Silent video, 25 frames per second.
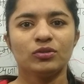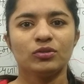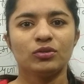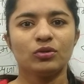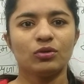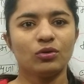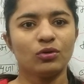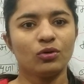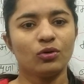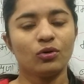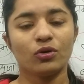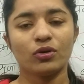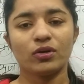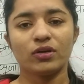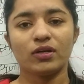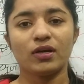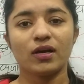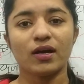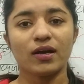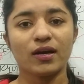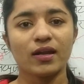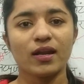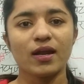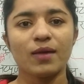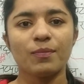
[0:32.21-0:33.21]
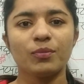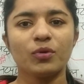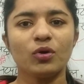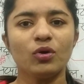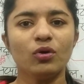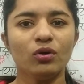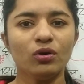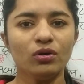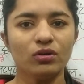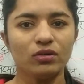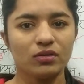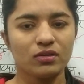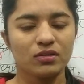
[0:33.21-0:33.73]
तो और अगर आपको
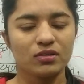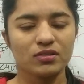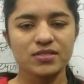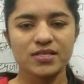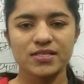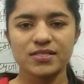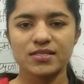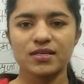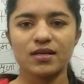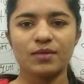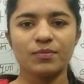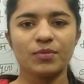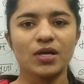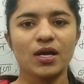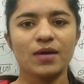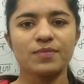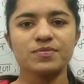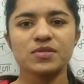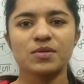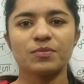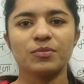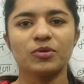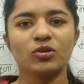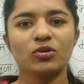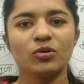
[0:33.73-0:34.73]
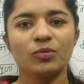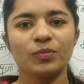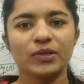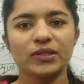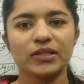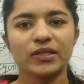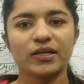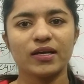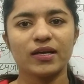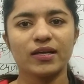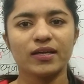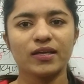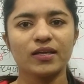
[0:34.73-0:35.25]
जैसे अभी आप सभी को
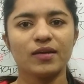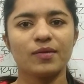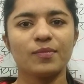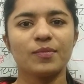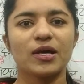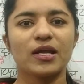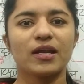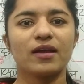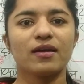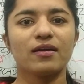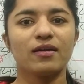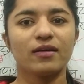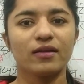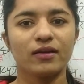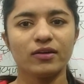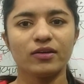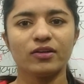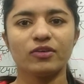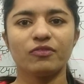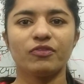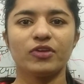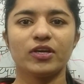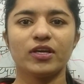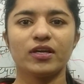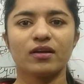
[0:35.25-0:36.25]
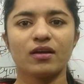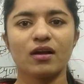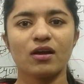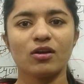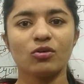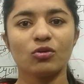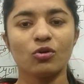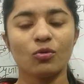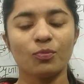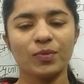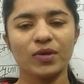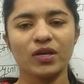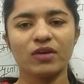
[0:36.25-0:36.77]
पता है कि हमारा करंट अफेयर का
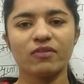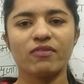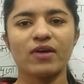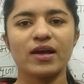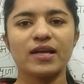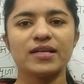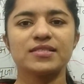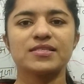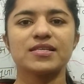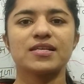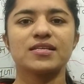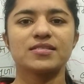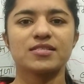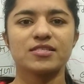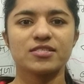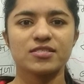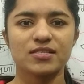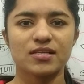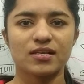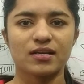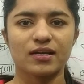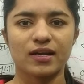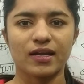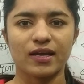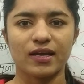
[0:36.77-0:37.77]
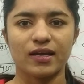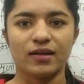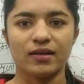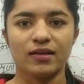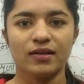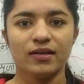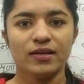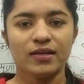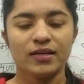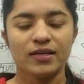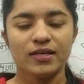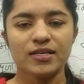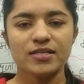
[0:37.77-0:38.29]
टॉपिक वाइज सेशन चल रहा है
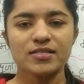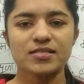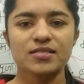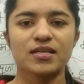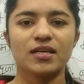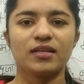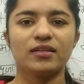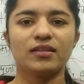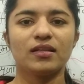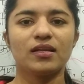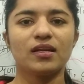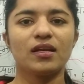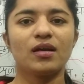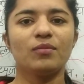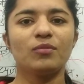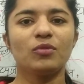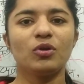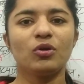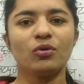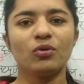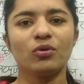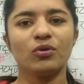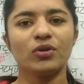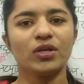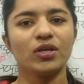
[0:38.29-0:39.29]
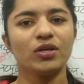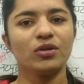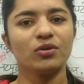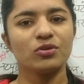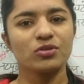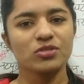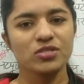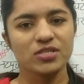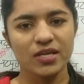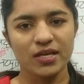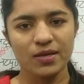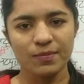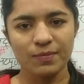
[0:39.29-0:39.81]
इसके अंदर हम लोगों ने
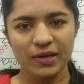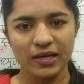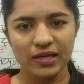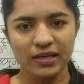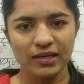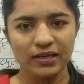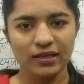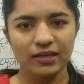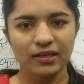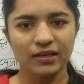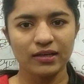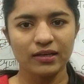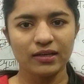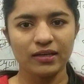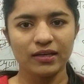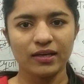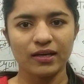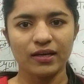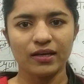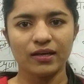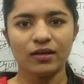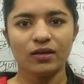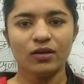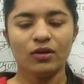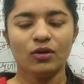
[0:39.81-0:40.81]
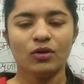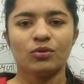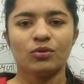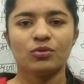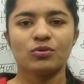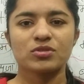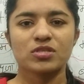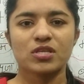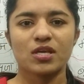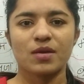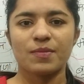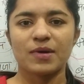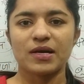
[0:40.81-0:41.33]
योजनाएं पहले कर ली है
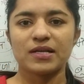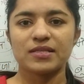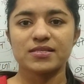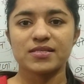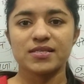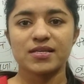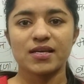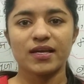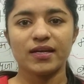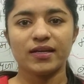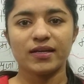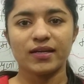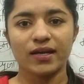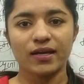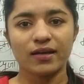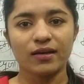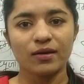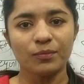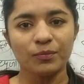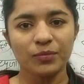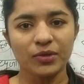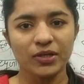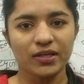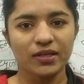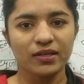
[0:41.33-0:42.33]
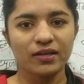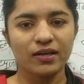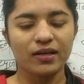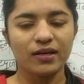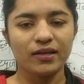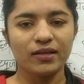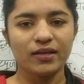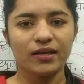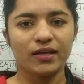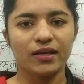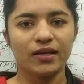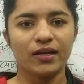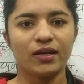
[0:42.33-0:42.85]
उसके बाद जीआई टैग कंप्लीट कर
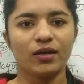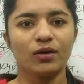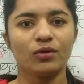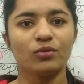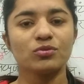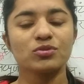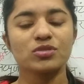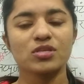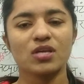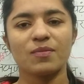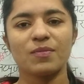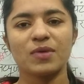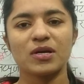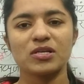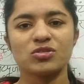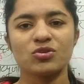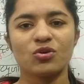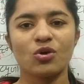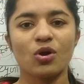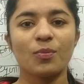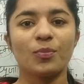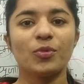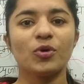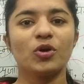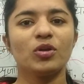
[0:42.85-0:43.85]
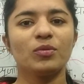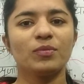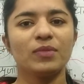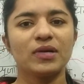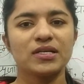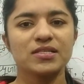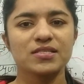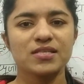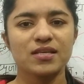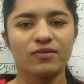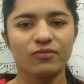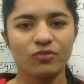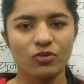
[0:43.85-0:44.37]
लिए हैं उसके बाद जो
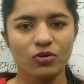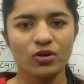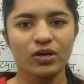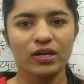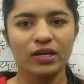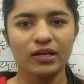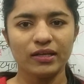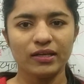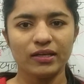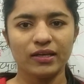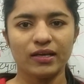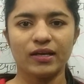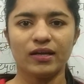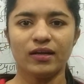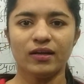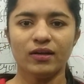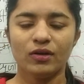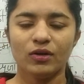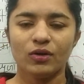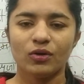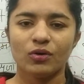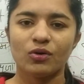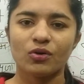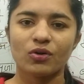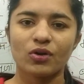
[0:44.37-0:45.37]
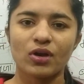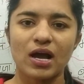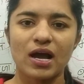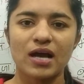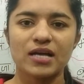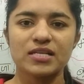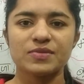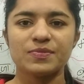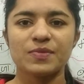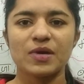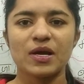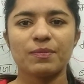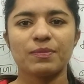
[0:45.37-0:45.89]
अपॉइंटमेंट्स है वो कर ली हैं और
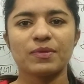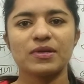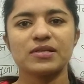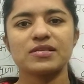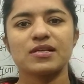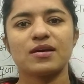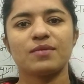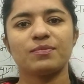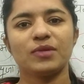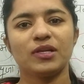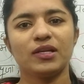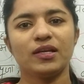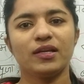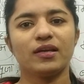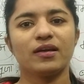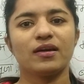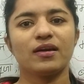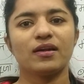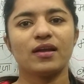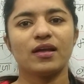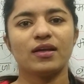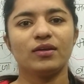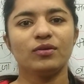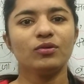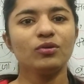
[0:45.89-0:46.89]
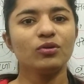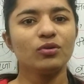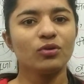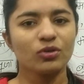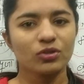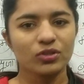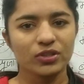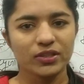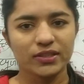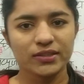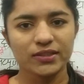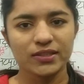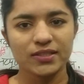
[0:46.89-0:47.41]
आज मैं आपके सामने लेकर आई हूँ
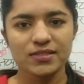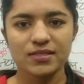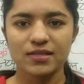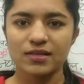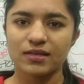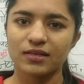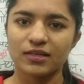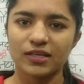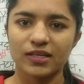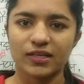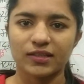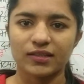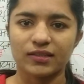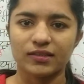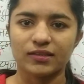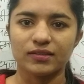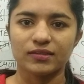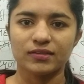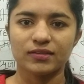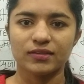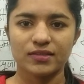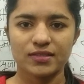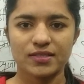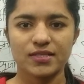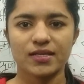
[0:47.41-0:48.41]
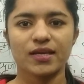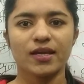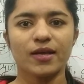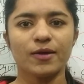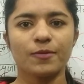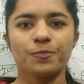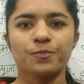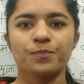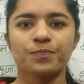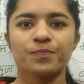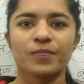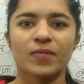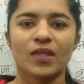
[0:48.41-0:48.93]
लोक नृत्य से रिलेटेड ठीक है
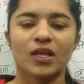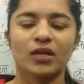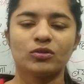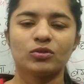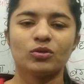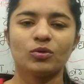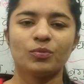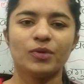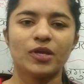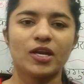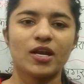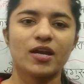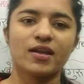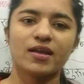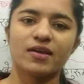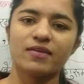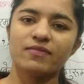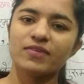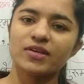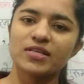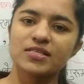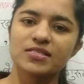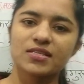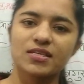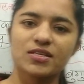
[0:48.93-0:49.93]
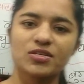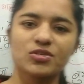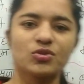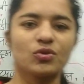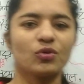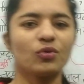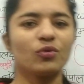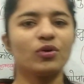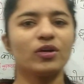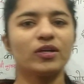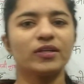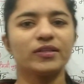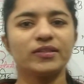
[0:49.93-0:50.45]
तो बिना टाइम वेस्ट किए
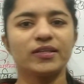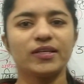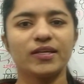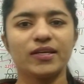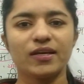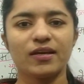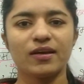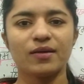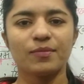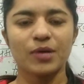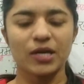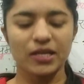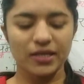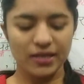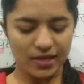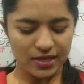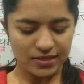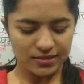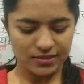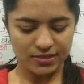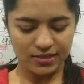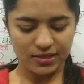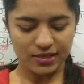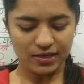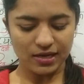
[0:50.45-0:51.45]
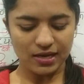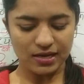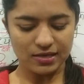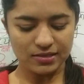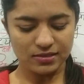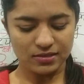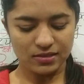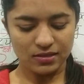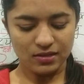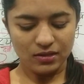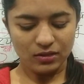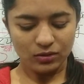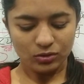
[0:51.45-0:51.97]
शुरू करते हैं हमारी आज की
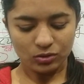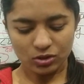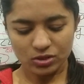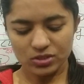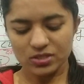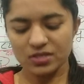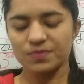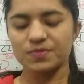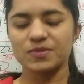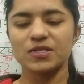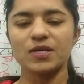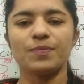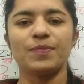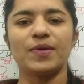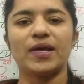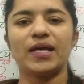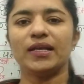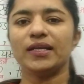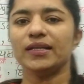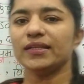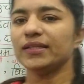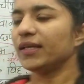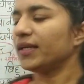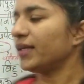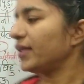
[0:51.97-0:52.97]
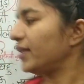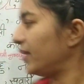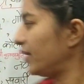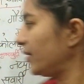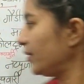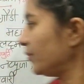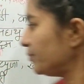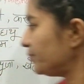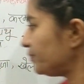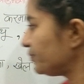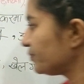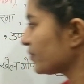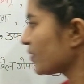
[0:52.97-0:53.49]
क्लास तो सबसे पहले
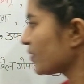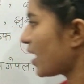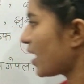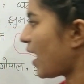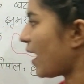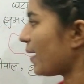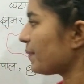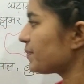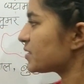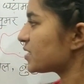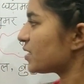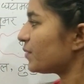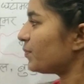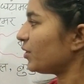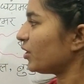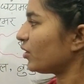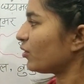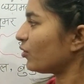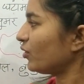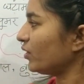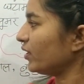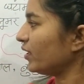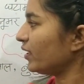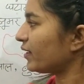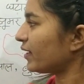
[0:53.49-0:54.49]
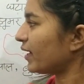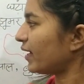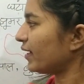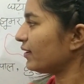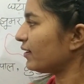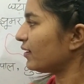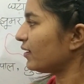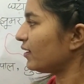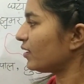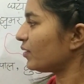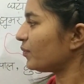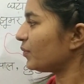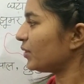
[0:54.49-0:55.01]
देखिए आप सभी को ये रेड
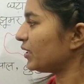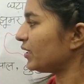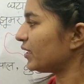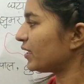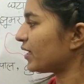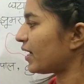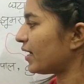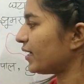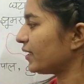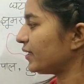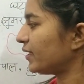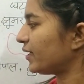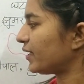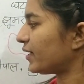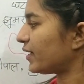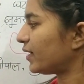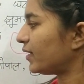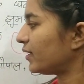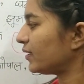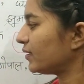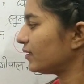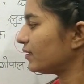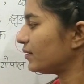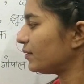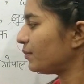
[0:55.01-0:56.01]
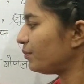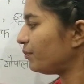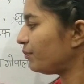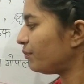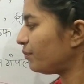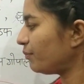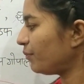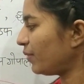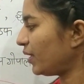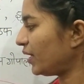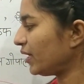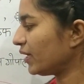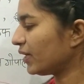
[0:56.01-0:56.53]
कलर में दिखाई दे रहा है
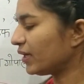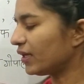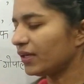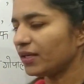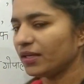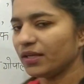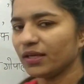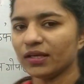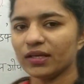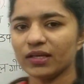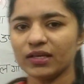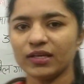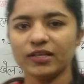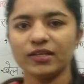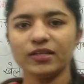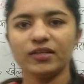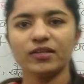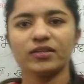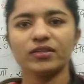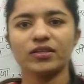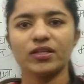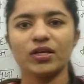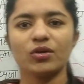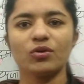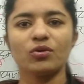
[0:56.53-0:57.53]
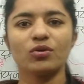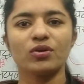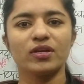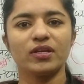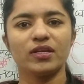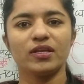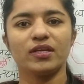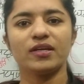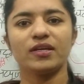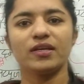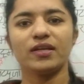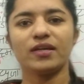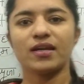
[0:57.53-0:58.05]
मैंने किन्हीं किन्हीं नृत्य को
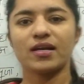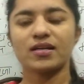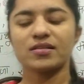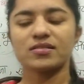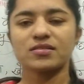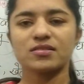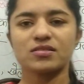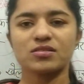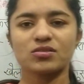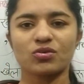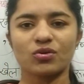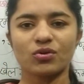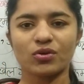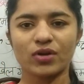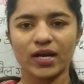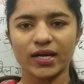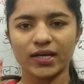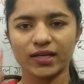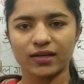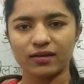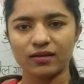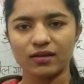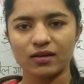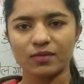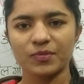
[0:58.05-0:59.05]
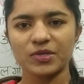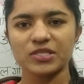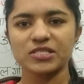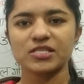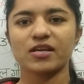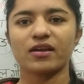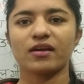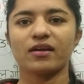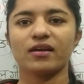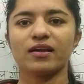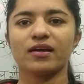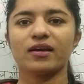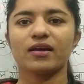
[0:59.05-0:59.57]
किन्हीं किन्हीं डांसेस को रेड कलर में
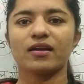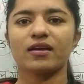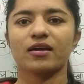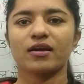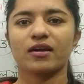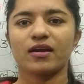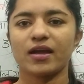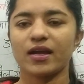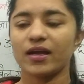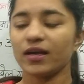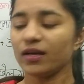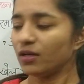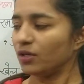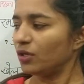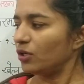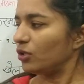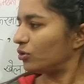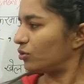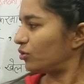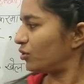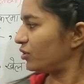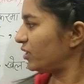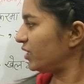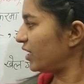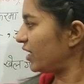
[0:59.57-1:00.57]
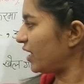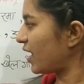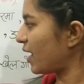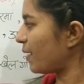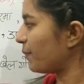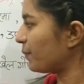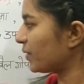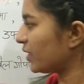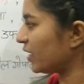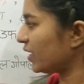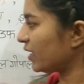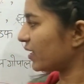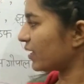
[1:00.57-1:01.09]
सर्कल कर रखा है तो ये
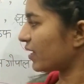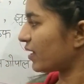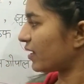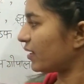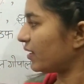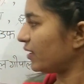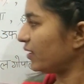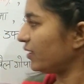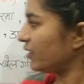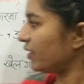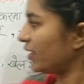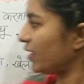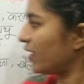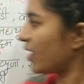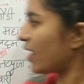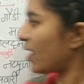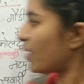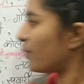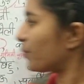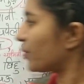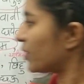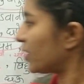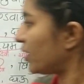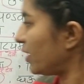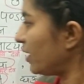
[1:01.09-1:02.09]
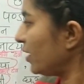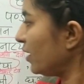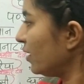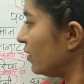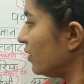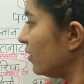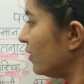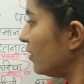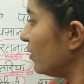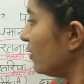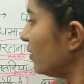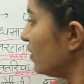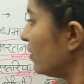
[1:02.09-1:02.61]
आपके क्या हैं ये आपके
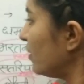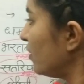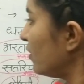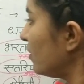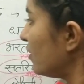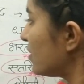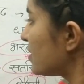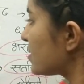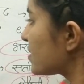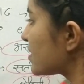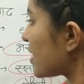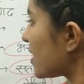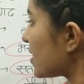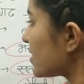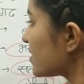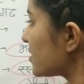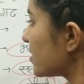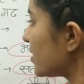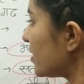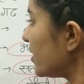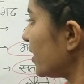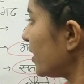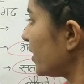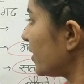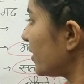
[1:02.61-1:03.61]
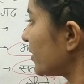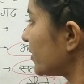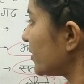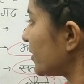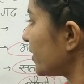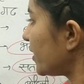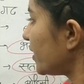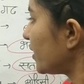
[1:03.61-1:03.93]
शास्त्रीय नृत्य